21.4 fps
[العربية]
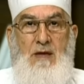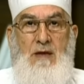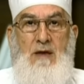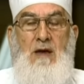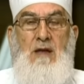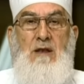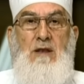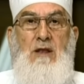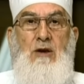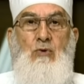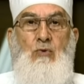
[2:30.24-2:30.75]

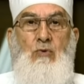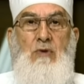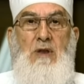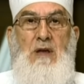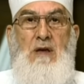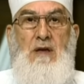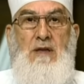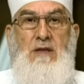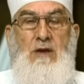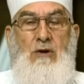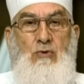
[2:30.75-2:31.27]
انه
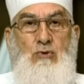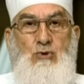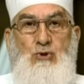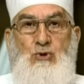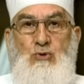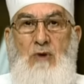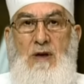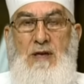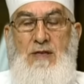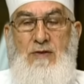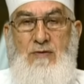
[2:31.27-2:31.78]
لا يقص
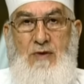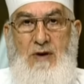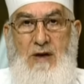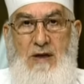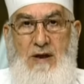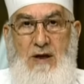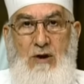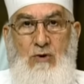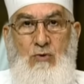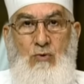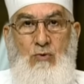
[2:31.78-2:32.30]

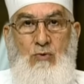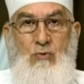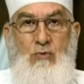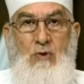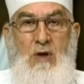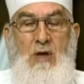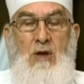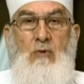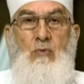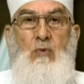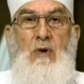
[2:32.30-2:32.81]
اظفاره
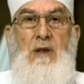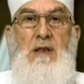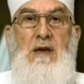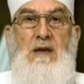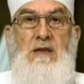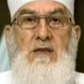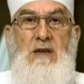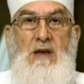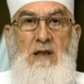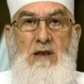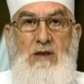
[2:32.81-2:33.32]
ولا
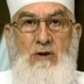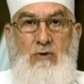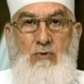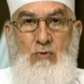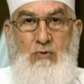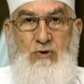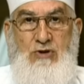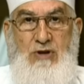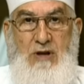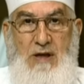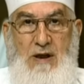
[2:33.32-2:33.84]
يحلق
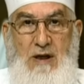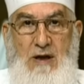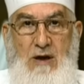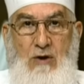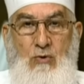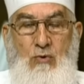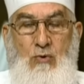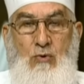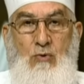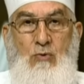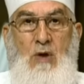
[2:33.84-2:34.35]

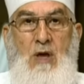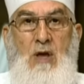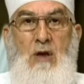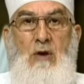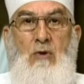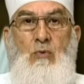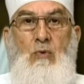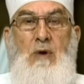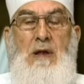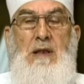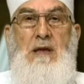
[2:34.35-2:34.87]
شعره
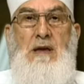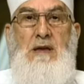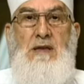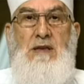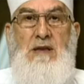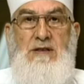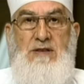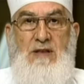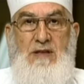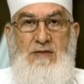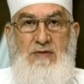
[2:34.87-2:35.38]
ولا
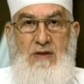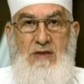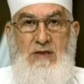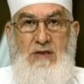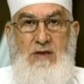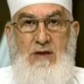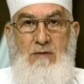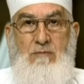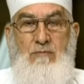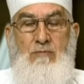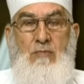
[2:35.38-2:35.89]

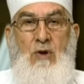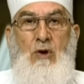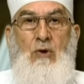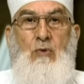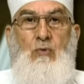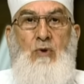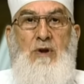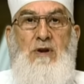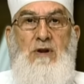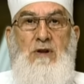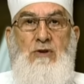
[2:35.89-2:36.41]
يتطيب
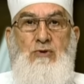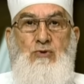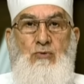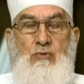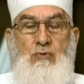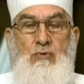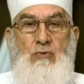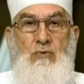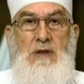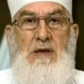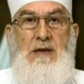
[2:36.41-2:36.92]

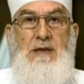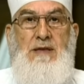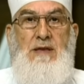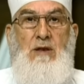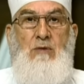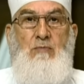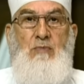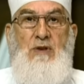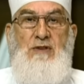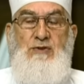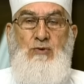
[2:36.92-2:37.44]
والرجل لا
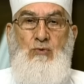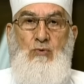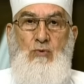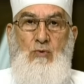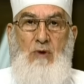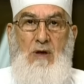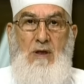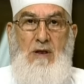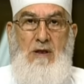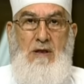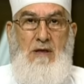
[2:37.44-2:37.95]
يلبس
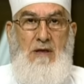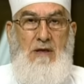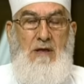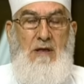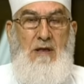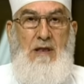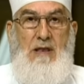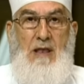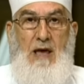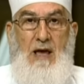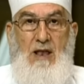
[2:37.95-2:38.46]

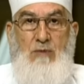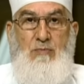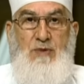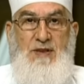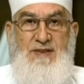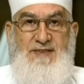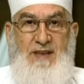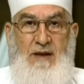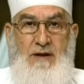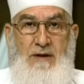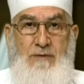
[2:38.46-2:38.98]

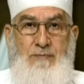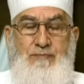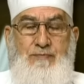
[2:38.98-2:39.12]
الالبسه